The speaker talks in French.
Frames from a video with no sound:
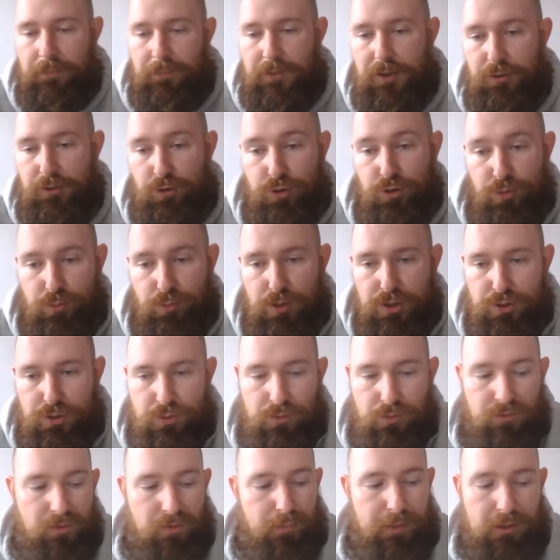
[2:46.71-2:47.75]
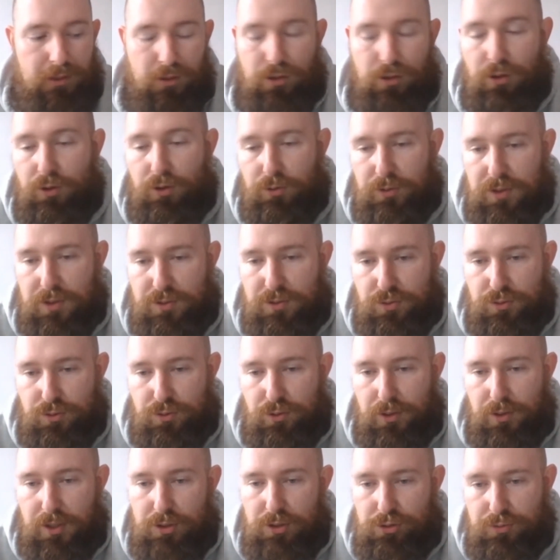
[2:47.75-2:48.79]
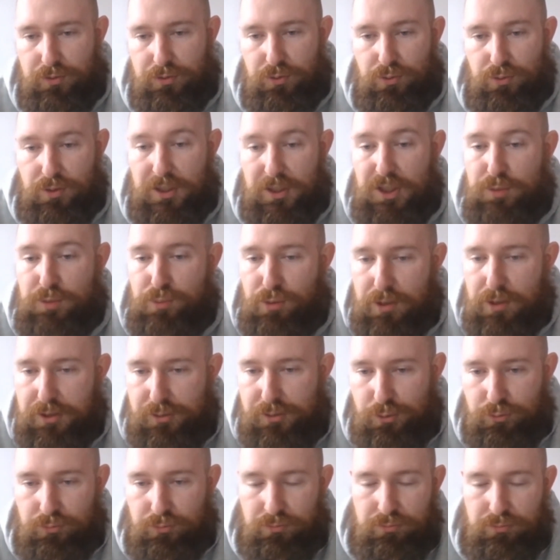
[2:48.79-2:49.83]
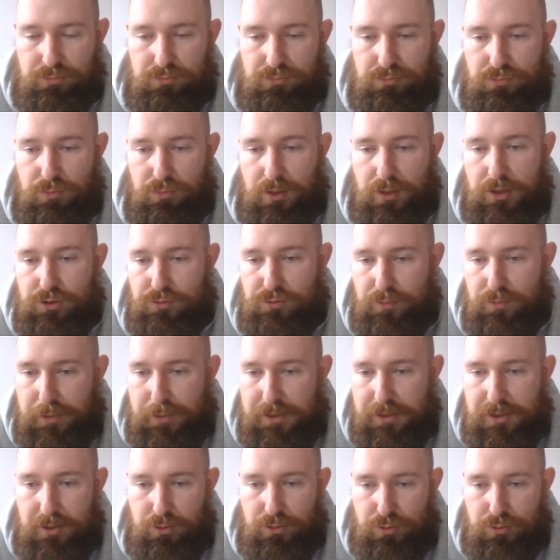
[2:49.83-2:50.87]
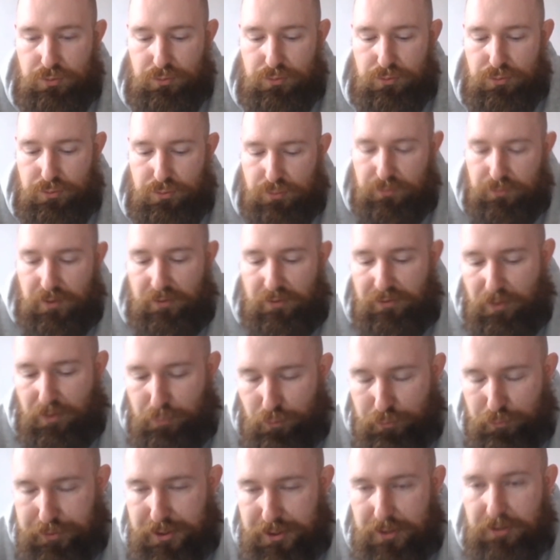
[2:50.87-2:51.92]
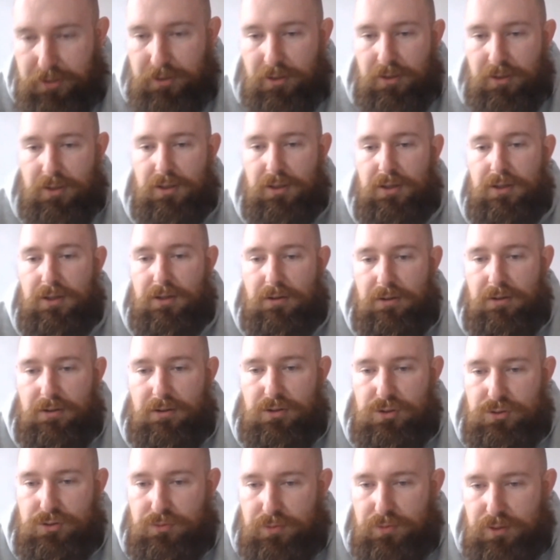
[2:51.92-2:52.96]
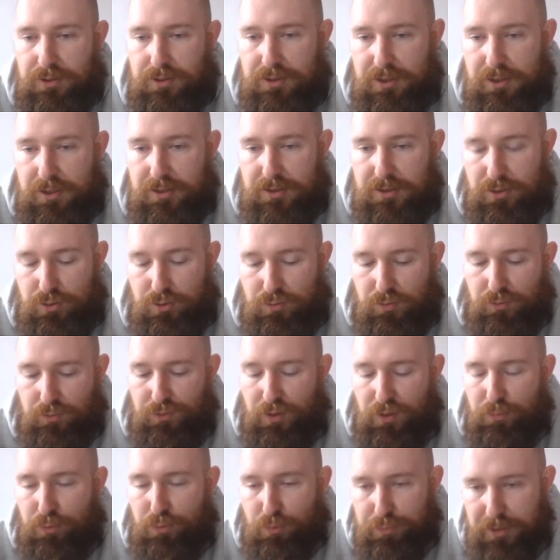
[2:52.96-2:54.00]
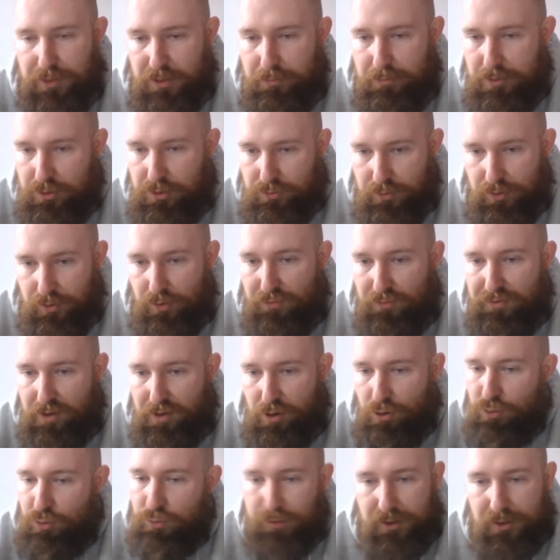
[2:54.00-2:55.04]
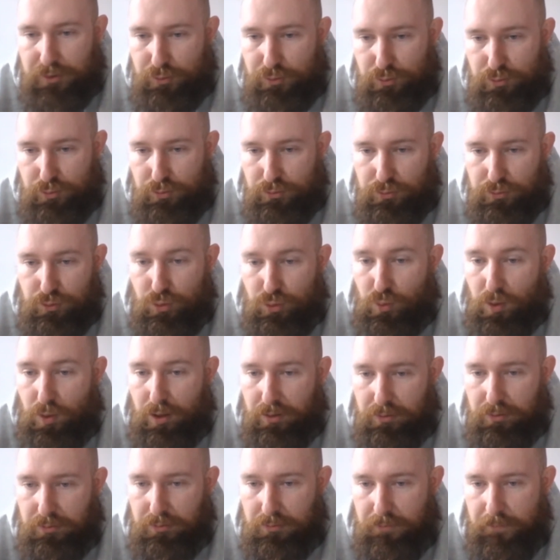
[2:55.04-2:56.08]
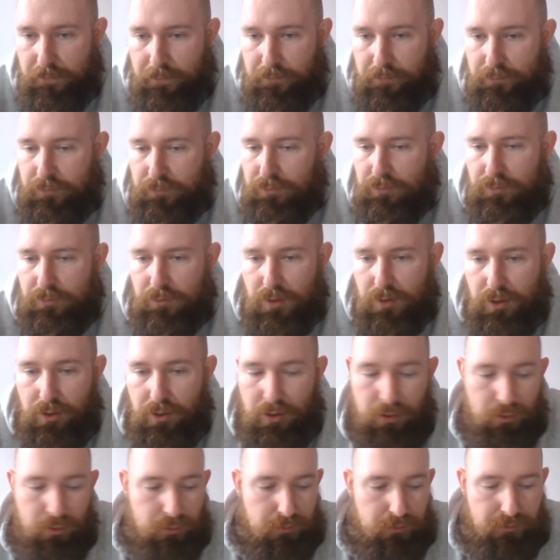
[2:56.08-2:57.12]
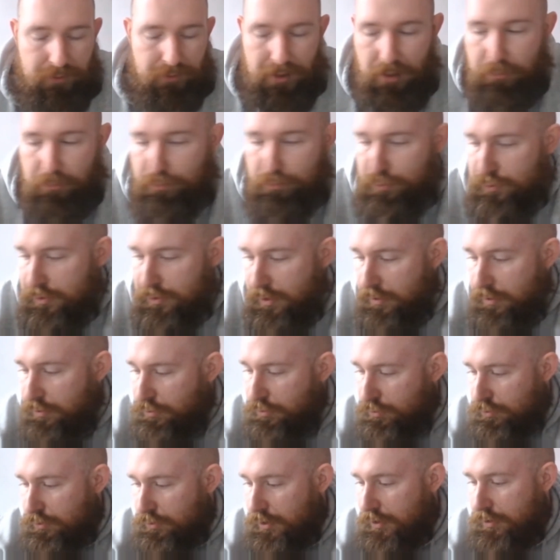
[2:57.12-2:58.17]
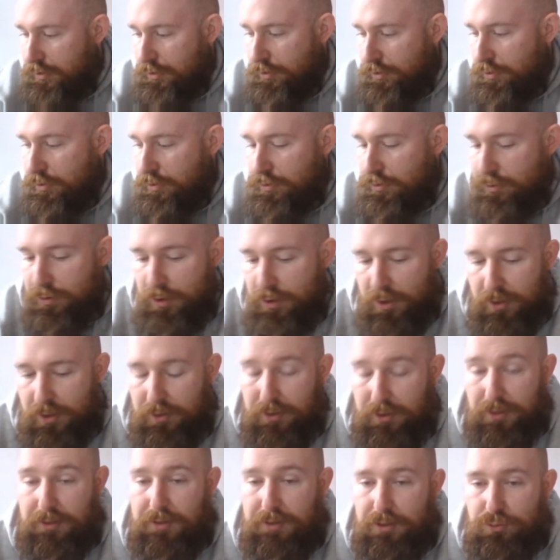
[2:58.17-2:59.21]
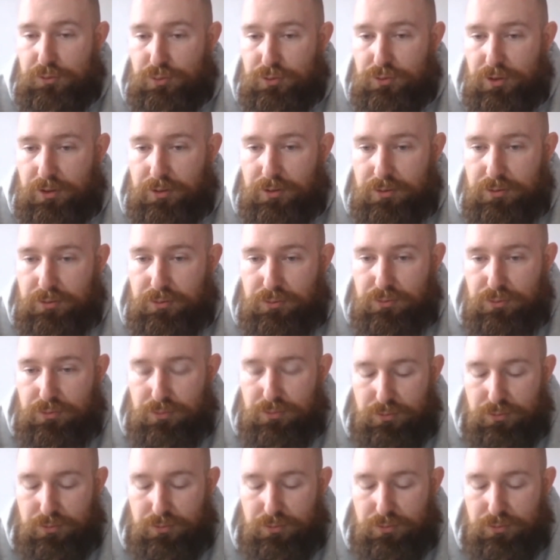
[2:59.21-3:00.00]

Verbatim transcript: Et du coup, moi, je ne fais pas de l'orientation scolaire, je fais de l'exploration. Voilà, je ne vais pas te dire tu, tu vas faire pompier. Je vais te dire si tu veux faire pompier, bah, je vais t'en faire rencontrer deux, trois. Euh, une femme, peut-être, euh, quelqu'un. Il y a, tout un.